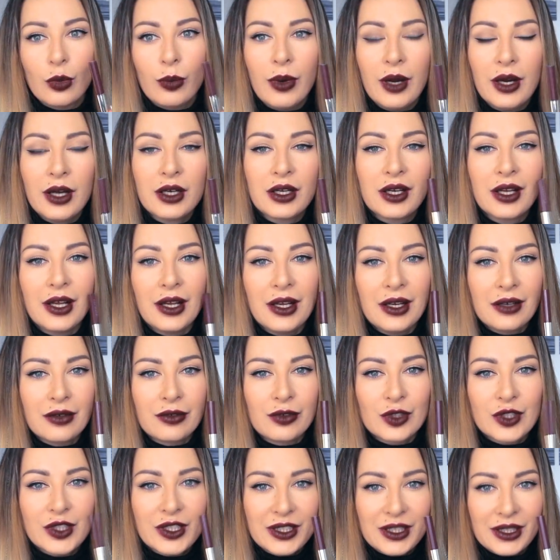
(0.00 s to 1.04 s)
губах
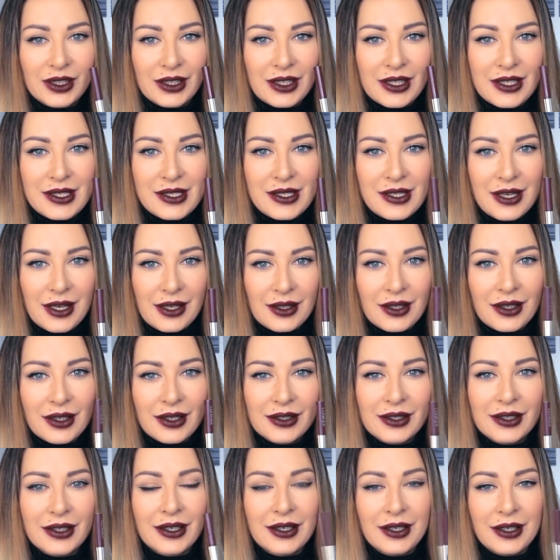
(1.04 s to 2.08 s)
вот этот
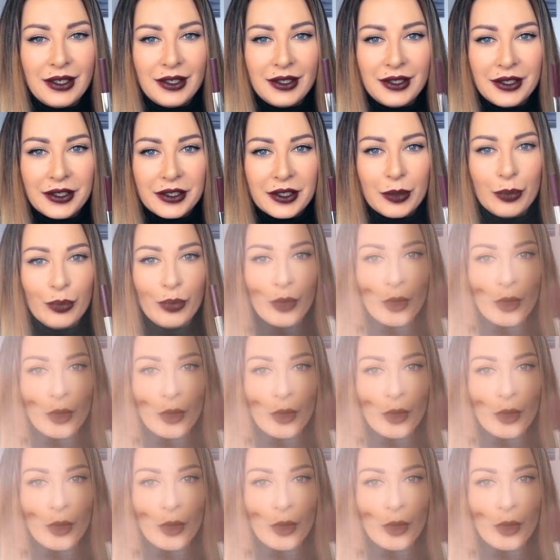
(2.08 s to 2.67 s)
оттенок. Это Клиник